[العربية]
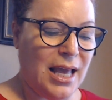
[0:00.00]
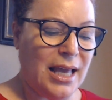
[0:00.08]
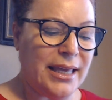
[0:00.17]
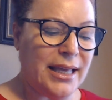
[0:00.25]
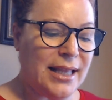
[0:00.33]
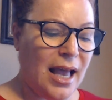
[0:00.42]

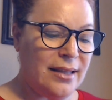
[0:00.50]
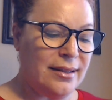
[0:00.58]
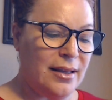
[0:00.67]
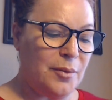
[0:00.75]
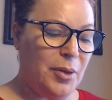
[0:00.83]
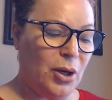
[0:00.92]

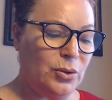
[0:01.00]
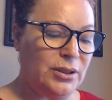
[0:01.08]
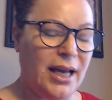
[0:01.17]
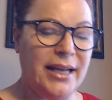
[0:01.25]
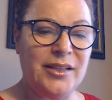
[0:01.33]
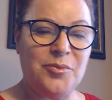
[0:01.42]
يتأثر
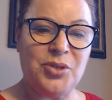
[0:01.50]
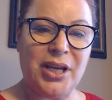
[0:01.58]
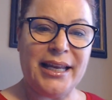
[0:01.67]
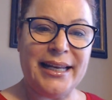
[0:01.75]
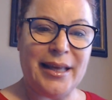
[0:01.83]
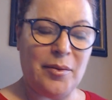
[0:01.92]
بعطارد
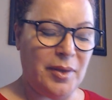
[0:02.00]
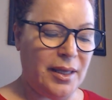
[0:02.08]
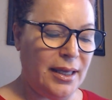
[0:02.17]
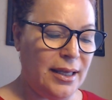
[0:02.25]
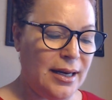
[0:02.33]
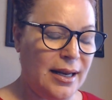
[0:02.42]
بشكل
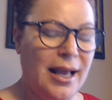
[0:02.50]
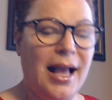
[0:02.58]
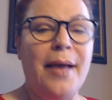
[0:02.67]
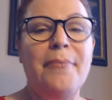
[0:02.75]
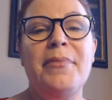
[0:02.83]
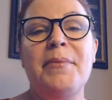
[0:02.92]
كبير
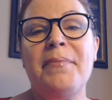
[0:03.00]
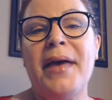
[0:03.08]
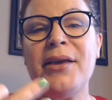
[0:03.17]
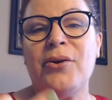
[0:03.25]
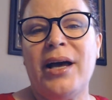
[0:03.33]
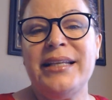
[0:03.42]

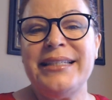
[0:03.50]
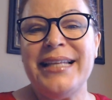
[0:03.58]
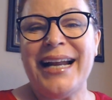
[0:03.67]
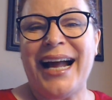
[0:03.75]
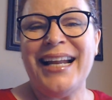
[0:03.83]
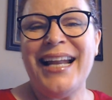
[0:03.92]
مما
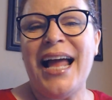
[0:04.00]
يؤثر على